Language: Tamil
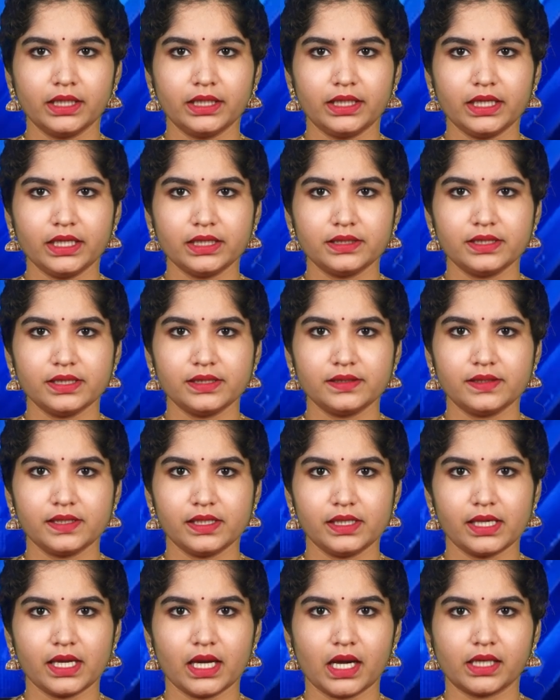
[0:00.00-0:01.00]

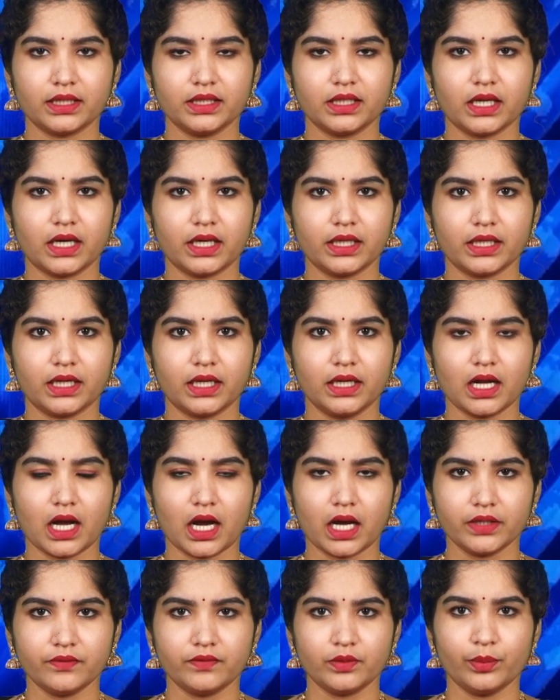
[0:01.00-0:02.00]
டிஜிசிஏ அதிகாரிகள்
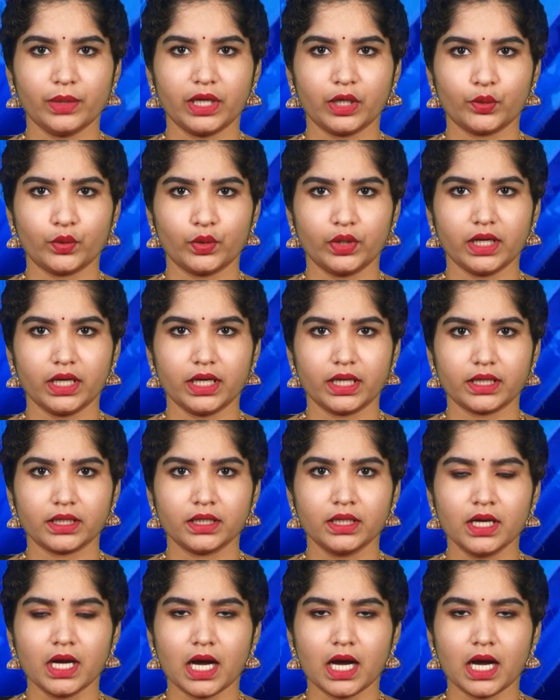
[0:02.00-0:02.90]
ஆய்வு மேற்கொண்டனர்